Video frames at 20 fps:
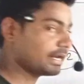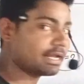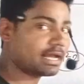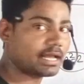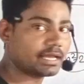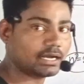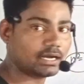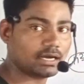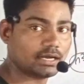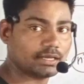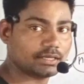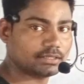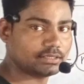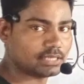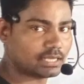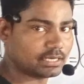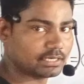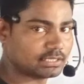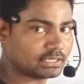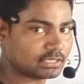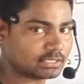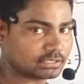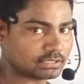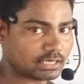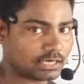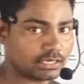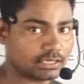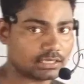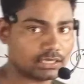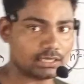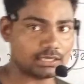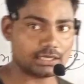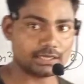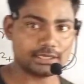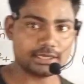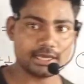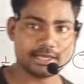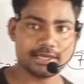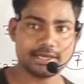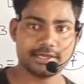अठारह आएगा यानी कि कितना निकल
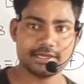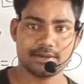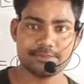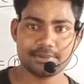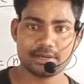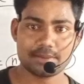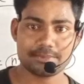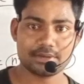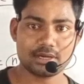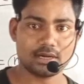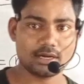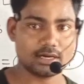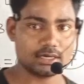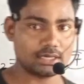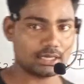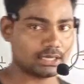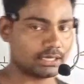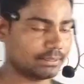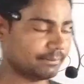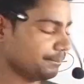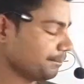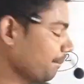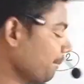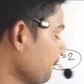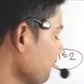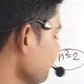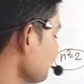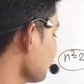करके आया है यहाँ पर आपका अठारह